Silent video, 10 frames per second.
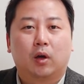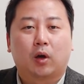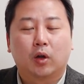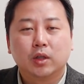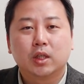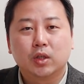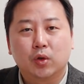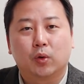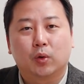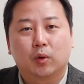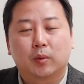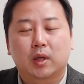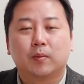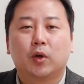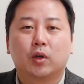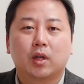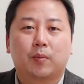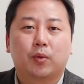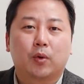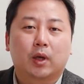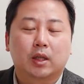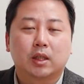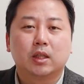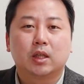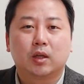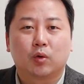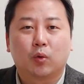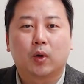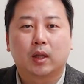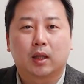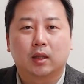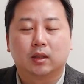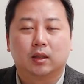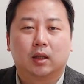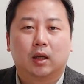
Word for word: 건진요, 뭐 김건희 대표에게 진실을 요구한다는